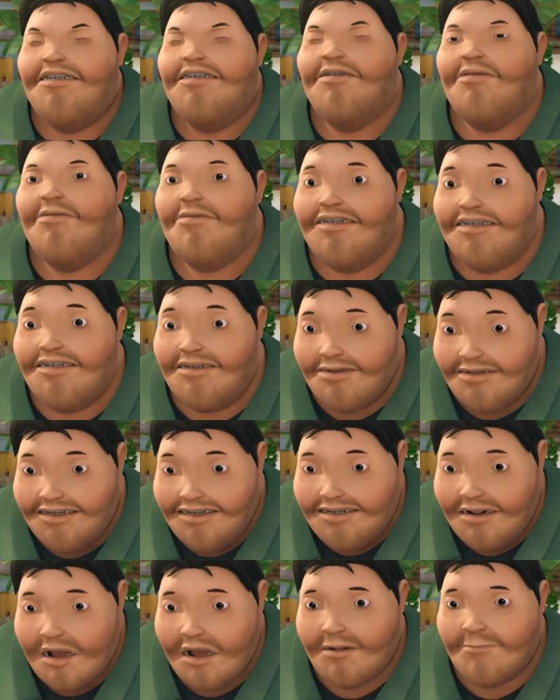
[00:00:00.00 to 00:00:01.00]
Hmm,
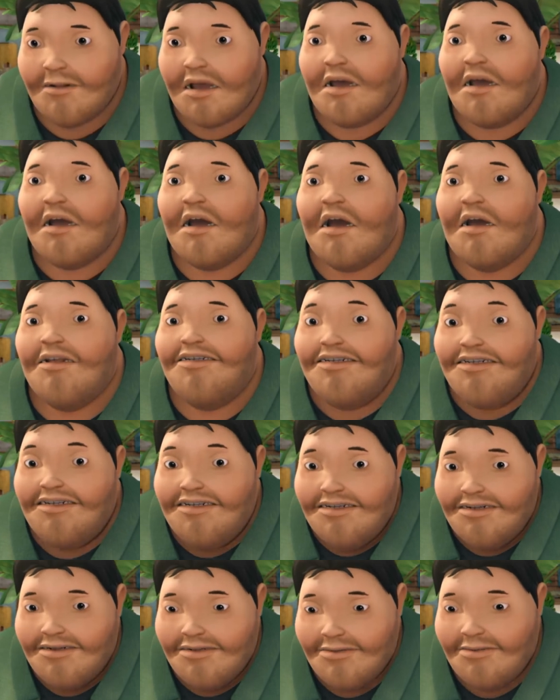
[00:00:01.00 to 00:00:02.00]
iya Pak Haji,
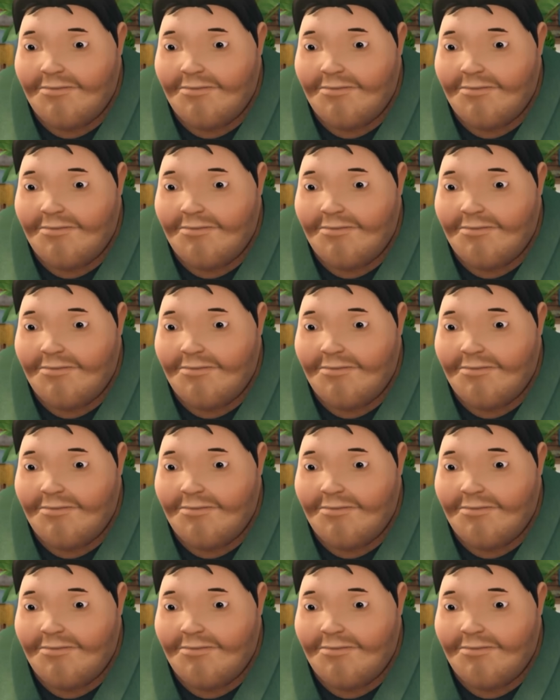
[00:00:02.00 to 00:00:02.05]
